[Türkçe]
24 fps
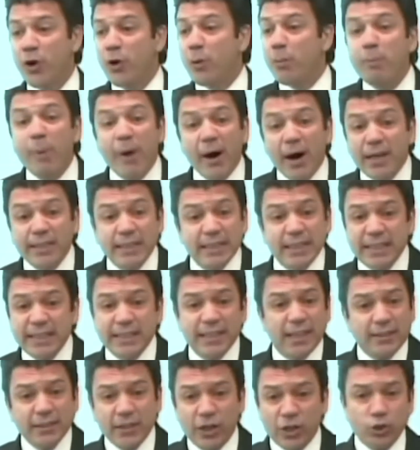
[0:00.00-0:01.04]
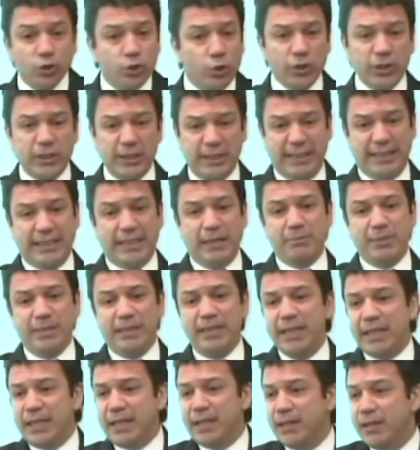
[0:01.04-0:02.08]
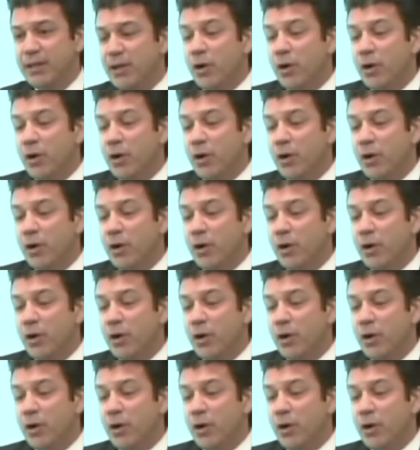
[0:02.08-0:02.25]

Bazı insanlar çok sistematik,